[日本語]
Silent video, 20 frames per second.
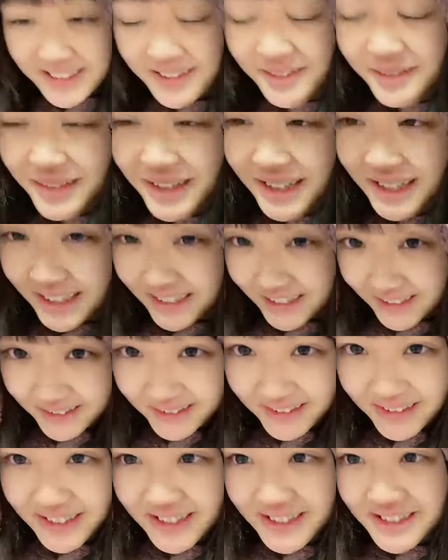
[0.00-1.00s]
温めないと
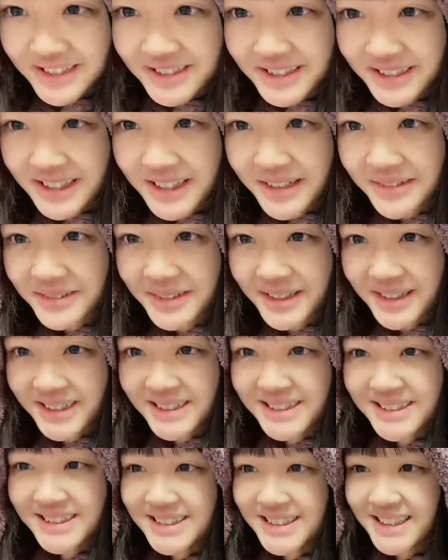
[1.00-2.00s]
私はダメで
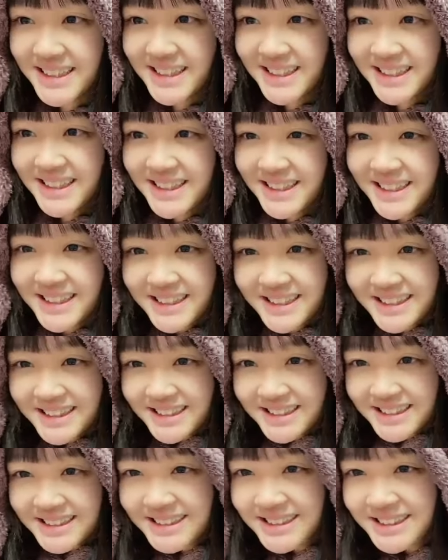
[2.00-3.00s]
すね
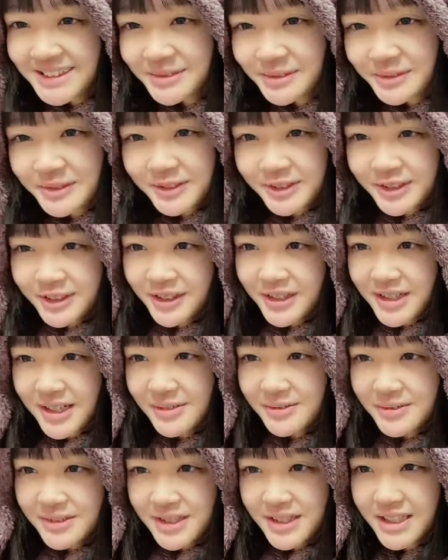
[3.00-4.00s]
いつも札か
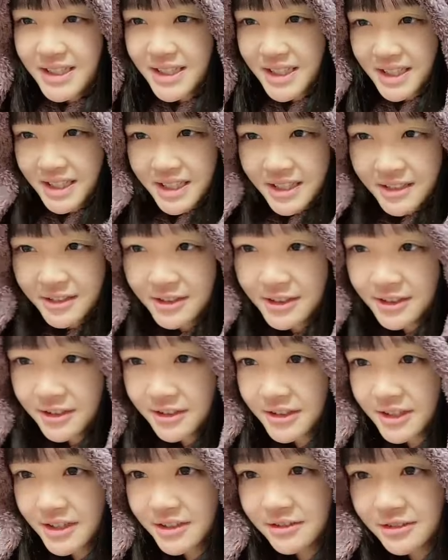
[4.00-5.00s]
ぶって生きてる人
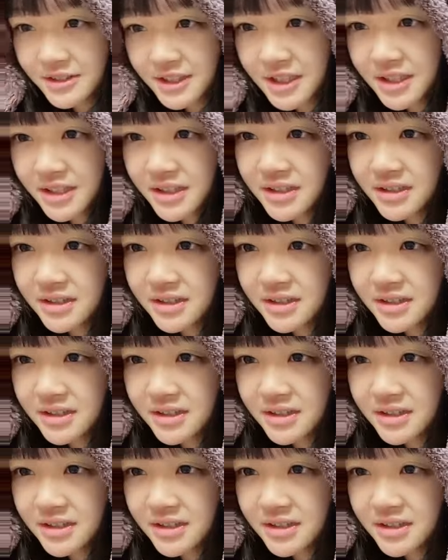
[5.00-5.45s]
なので